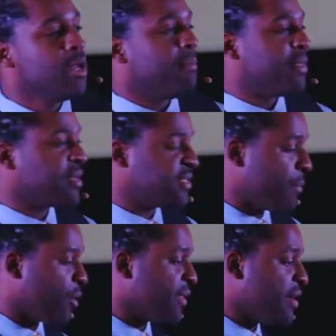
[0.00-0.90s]
Maintenant, c'est
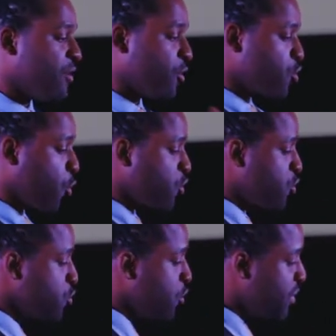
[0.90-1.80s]
important, avant que je
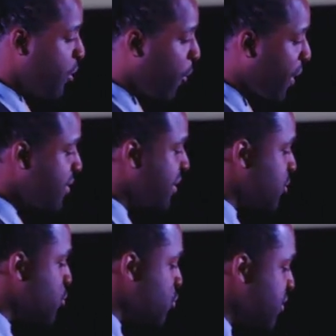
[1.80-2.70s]
continue, de bien comprendre
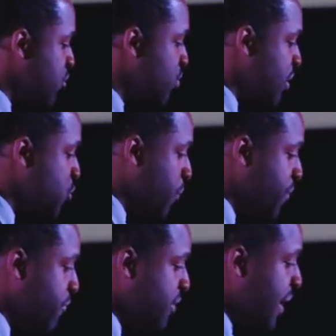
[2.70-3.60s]
qu'est-ce qu'une situation
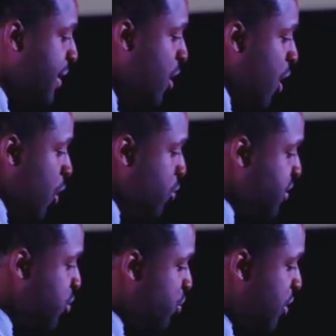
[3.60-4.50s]
pivotale. Une
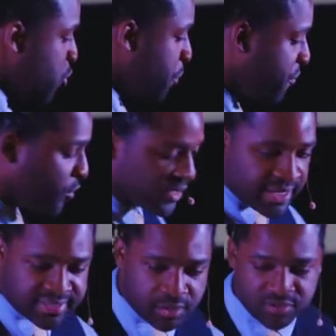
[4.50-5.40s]
situation pivotale,
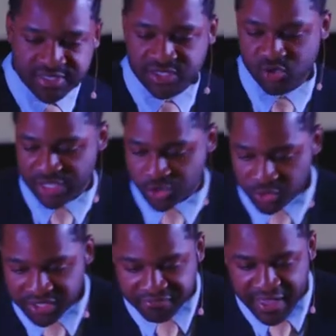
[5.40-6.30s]
c'est une situation
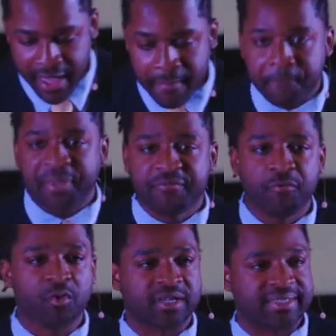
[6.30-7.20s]
qui fait
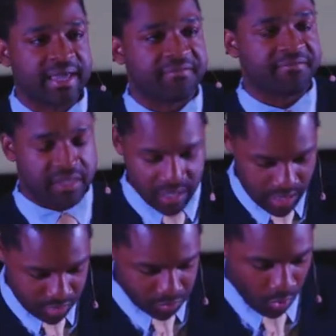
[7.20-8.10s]
pivot dans ta vie.
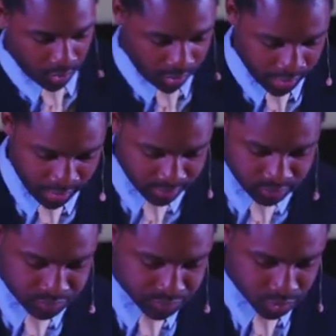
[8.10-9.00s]
Donc,
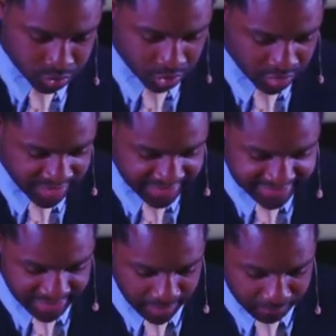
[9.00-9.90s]
euh, je te donne un
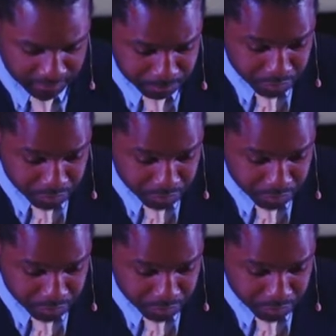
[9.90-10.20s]
exemple.